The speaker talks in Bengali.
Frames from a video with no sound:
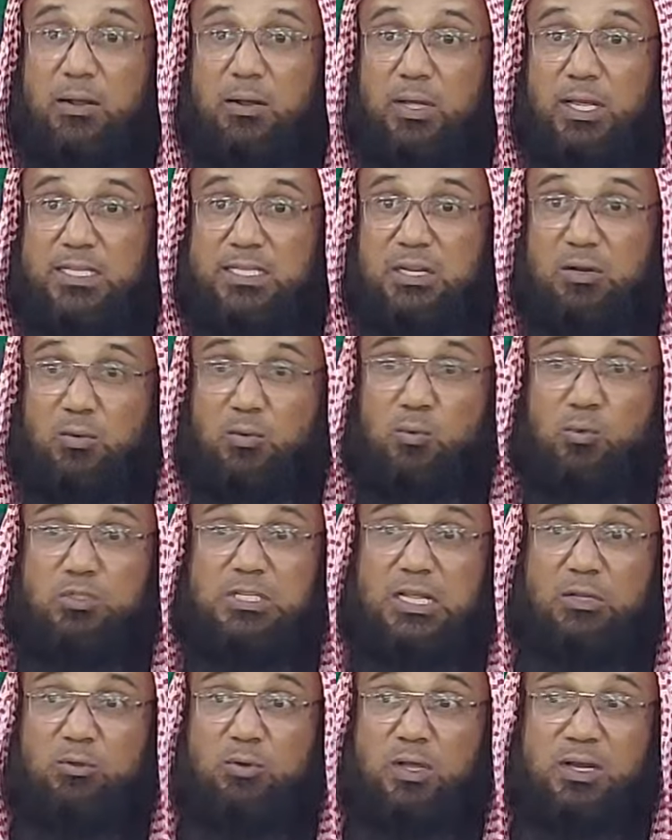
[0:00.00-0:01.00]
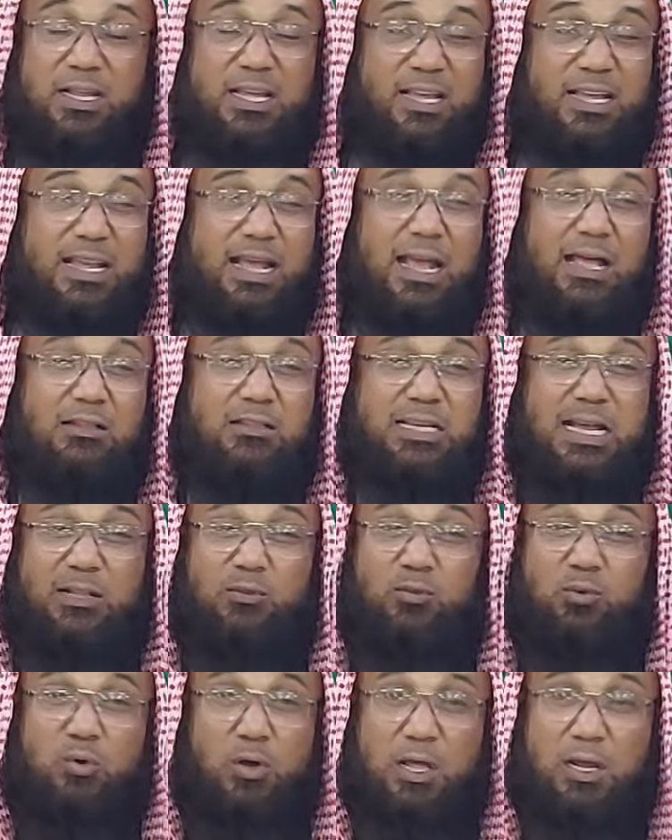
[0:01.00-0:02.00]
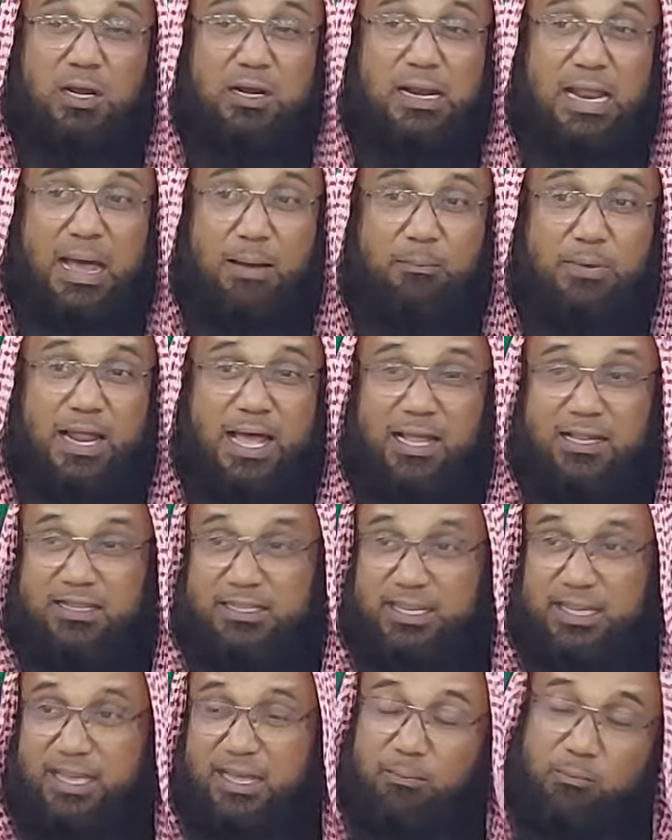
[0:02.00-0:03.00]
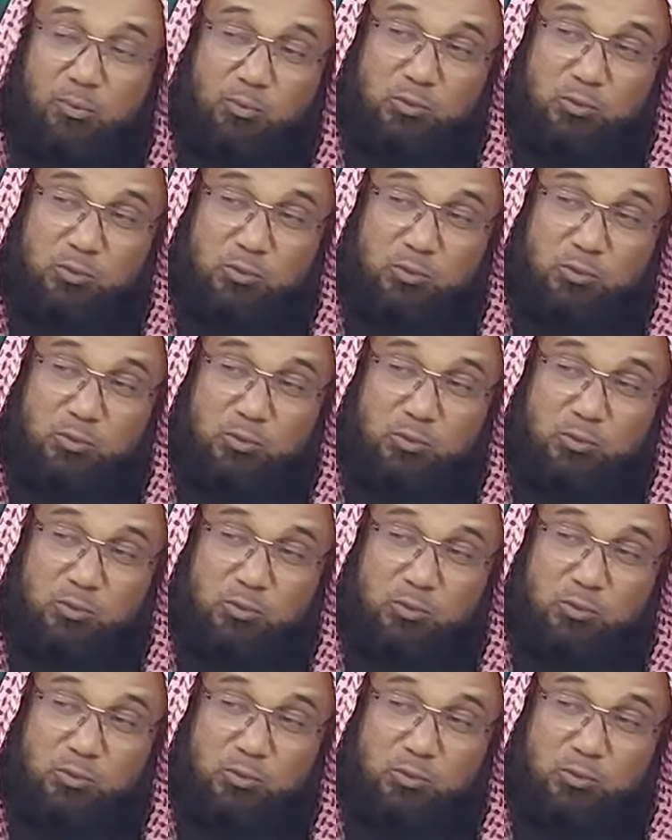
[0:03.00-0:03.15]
হয়ে যেন কোনো জাদুঘর আর জাদুঘর নাম না দিয়ে